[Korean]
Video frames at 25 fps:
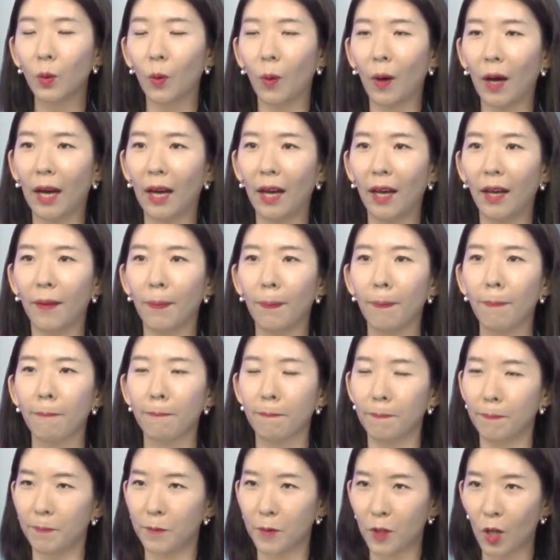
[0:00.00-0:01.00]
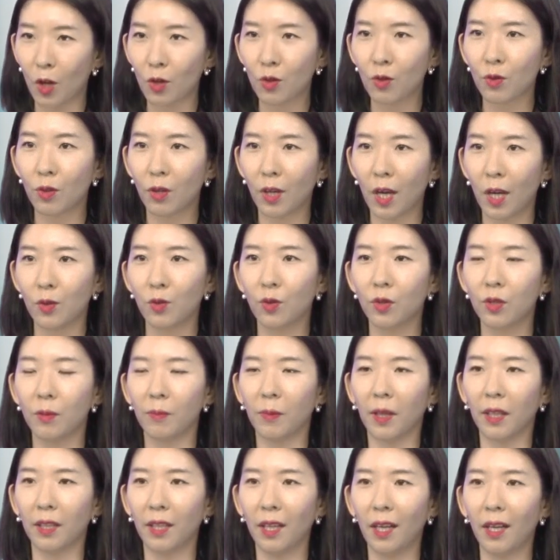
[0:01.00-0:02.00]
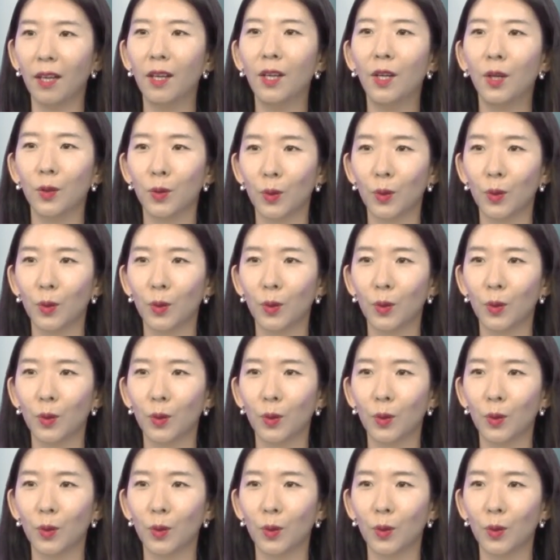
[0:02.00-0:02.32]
또한 음, 서술을 해주시면요.